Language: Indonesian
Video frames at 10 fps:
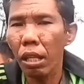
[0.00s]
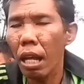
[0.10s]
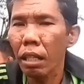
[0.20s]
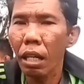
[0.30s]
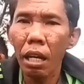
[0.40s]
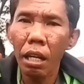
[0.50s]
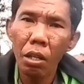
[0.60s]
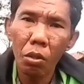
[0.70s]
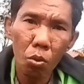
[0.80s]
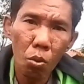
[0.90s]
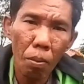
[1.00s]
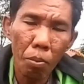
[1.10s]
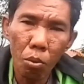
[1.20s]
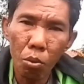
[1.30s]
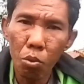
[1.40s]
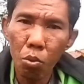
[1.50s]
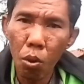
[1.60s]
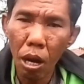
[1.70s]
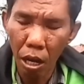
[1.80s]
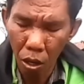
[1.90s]
totalnya
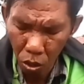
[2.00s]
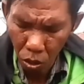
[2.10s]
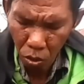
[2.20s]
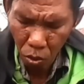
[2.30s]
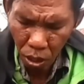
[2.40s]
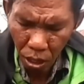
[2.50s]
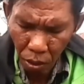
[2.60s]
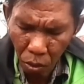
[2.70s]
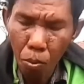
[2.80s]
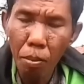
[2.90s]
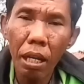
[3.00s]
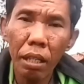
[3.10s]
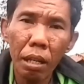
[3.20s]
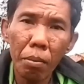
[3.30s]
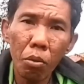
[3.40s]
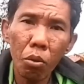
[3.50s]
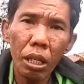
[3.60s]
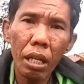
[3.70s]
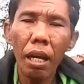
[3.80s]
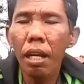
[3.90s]
22 dolar
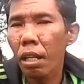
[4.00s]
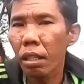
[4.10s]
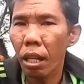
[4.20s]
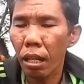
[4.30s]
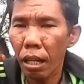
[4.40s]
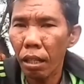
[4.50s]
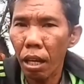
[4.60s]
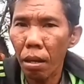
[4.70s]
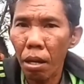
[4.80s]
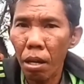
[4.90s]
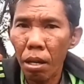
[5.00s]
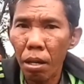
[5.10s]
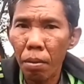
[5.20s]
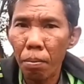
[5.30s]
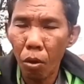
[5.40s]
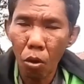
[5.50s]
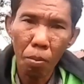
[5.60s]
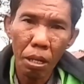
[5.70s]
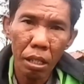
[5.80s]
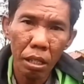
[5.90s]
63 ternyata
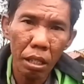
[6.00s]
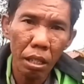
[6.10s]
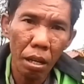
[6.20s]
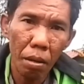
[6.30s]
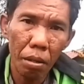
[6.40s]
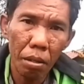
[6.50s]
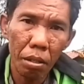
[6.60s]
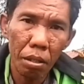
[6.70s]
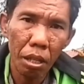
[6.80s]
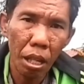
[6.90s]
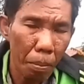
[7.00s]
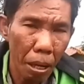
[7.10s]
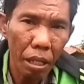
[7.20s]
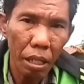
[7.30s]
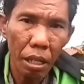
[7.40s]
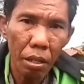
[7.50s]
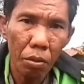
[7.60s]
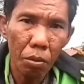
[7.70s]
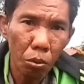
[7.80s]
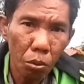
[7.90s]
pengorbanan kita selama ini
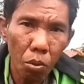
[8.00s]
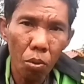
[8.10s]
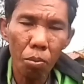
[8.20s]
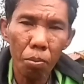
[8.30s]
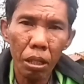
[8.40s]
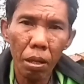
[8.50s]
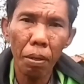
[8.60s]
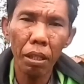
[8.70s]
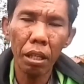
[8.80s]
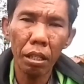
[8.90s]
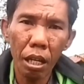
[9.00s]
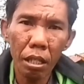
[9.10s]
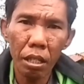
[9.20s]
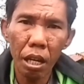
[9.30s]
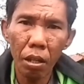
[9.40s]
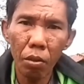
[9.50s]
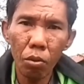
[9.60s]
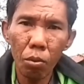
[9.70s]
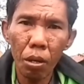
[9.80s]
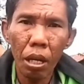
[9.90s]
untuk mendapatkan gaji dari
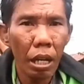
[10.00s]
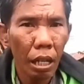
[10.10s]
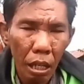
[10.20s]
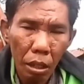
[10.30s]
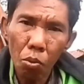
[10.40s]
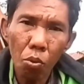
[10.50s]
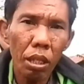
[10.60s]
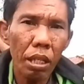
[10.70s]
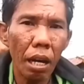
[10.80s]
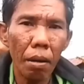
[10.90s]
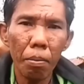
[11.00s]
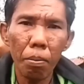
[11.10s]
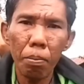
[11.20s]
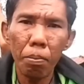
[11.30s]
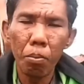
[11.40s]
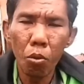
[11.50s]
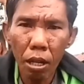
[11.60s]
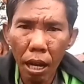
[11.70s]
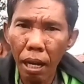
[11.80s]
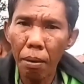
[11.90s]
YouTube itu tidak
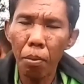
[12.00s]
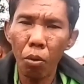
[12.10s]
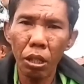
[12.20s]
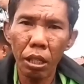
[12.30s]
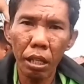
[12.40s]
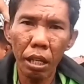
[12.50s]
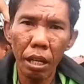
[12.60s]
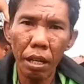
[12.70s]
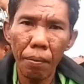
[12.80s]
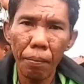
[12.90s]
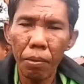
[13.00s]
mudah prosesnya ya